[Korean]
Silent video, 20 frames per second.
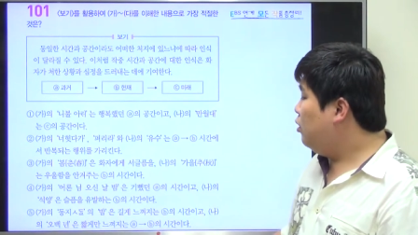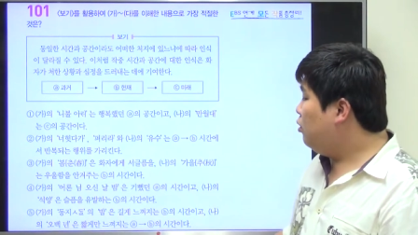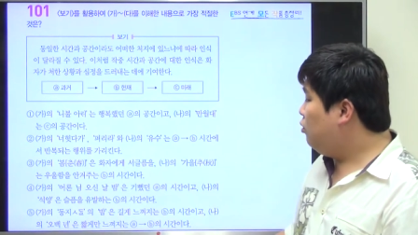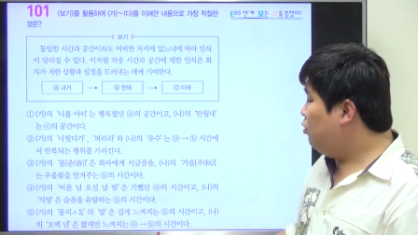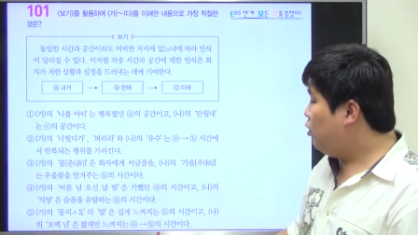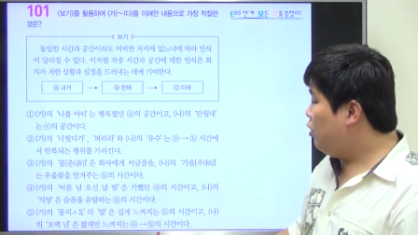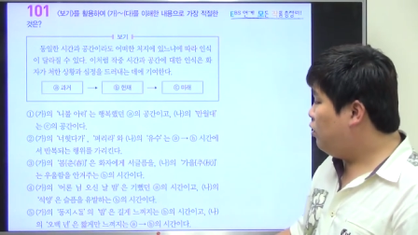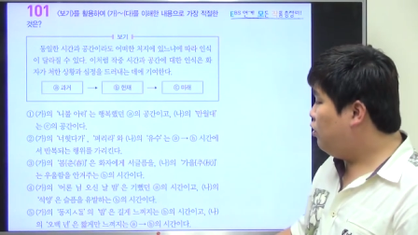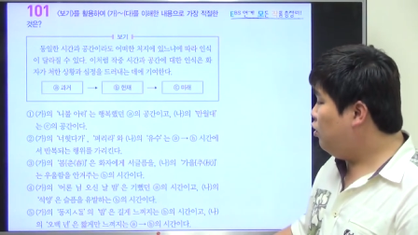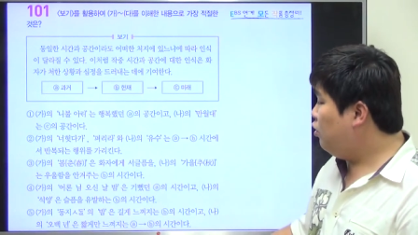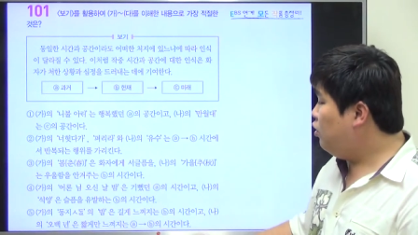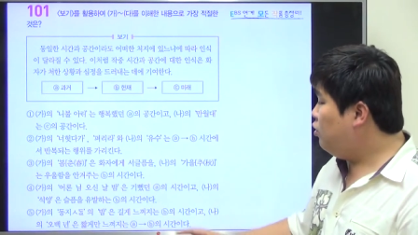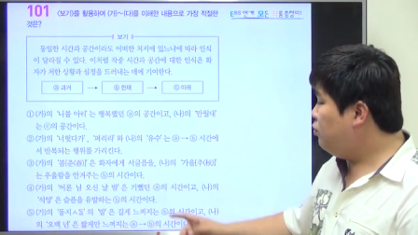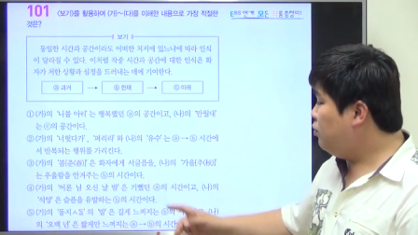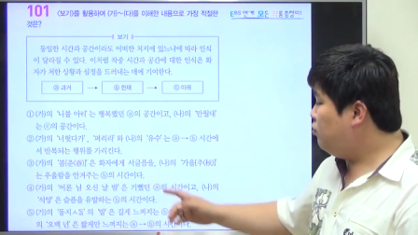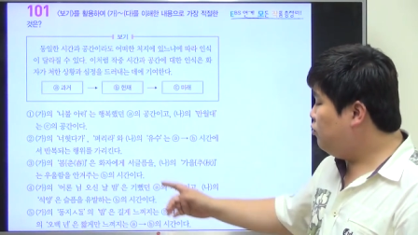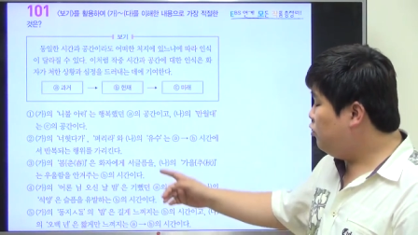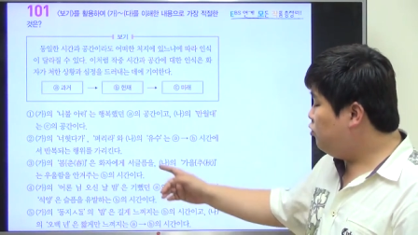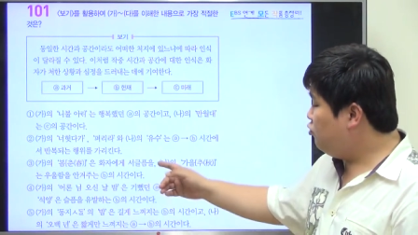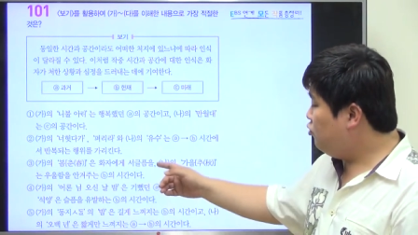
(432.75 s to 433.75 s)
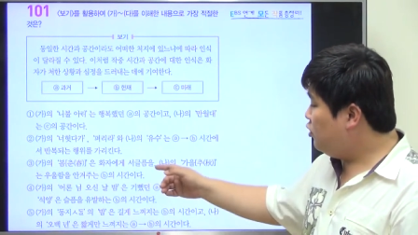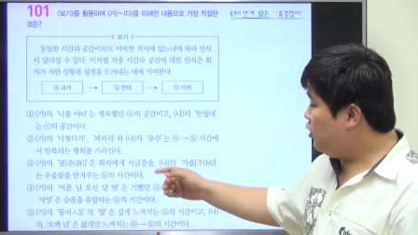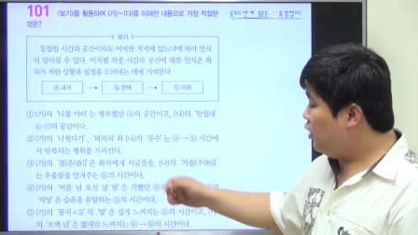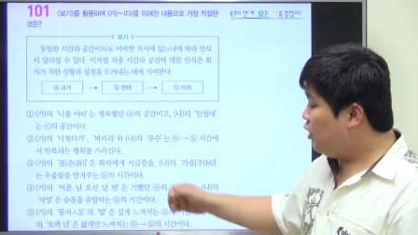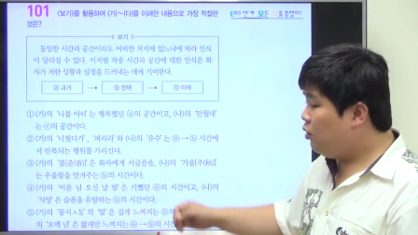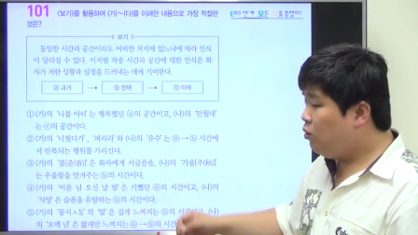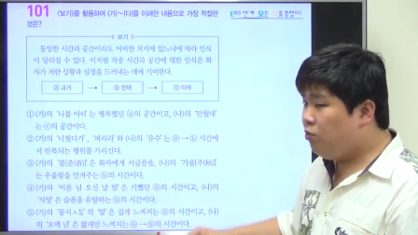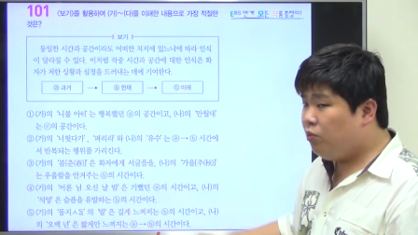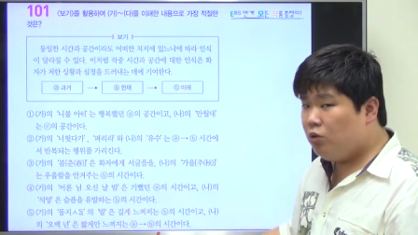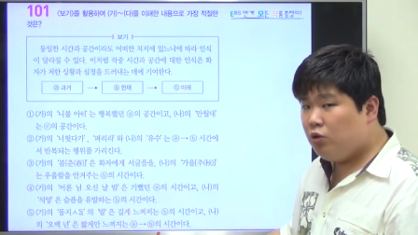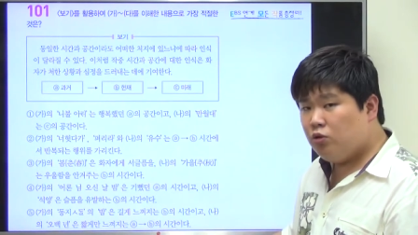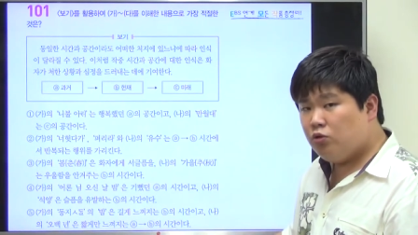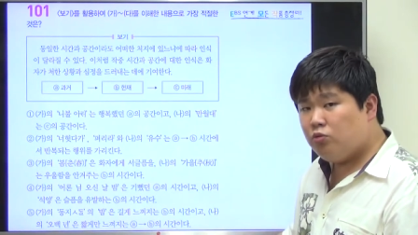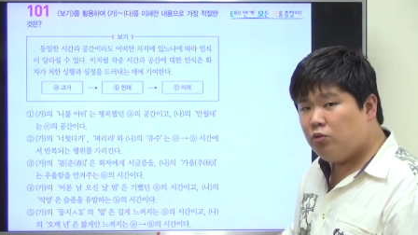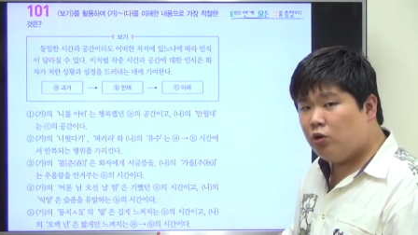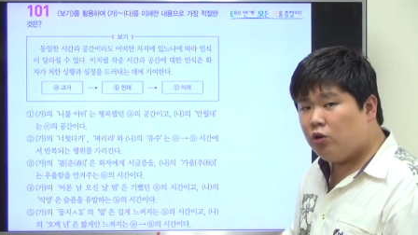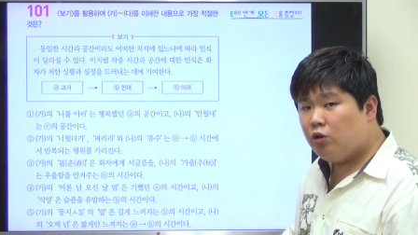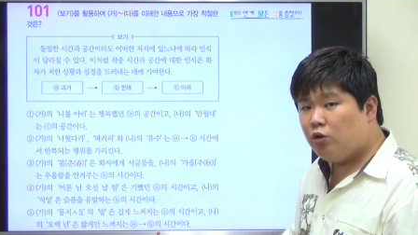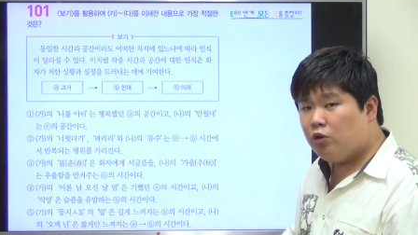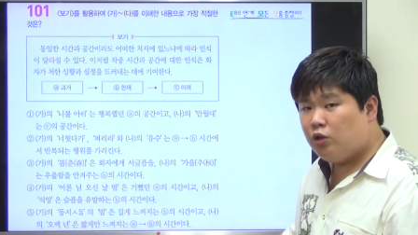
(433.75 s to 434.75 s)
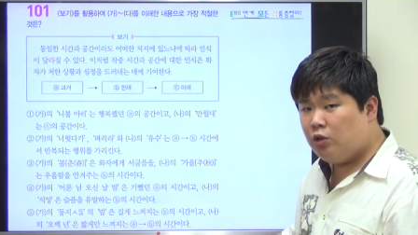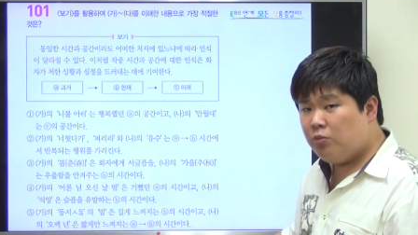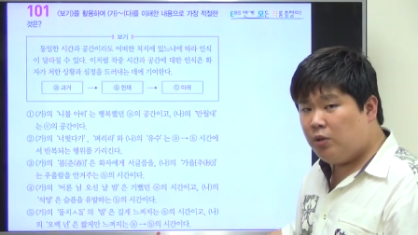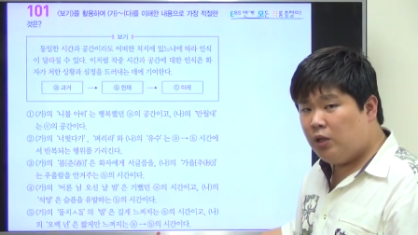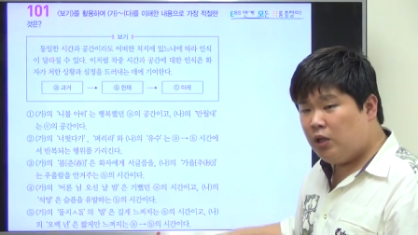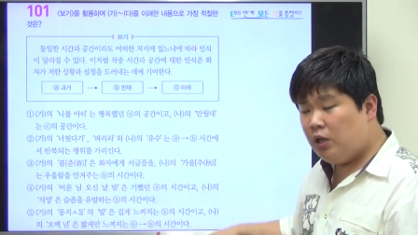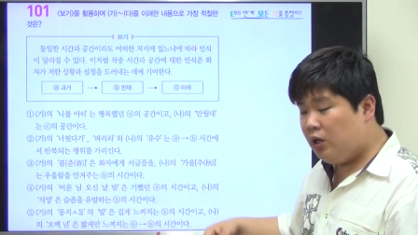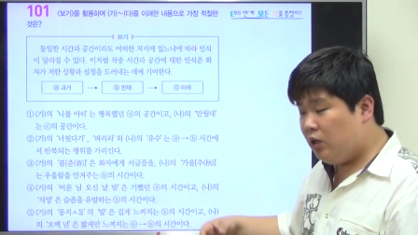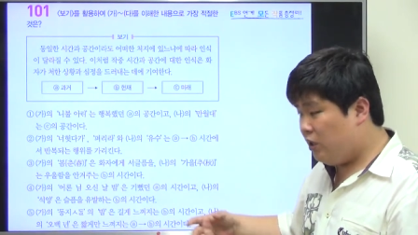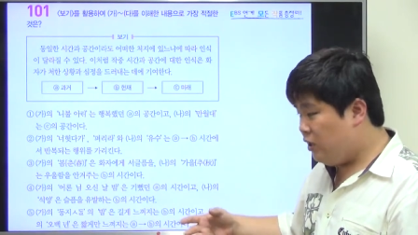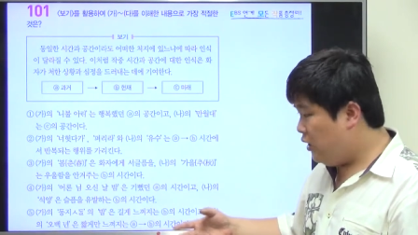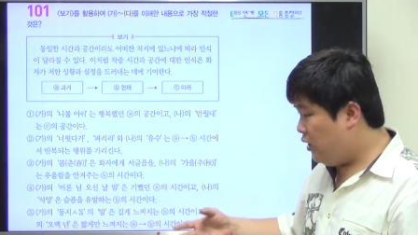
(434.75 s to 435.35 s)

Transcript: 그렇게 서글픔을 준다라고 보기는 좀 어려워요. 님에 대한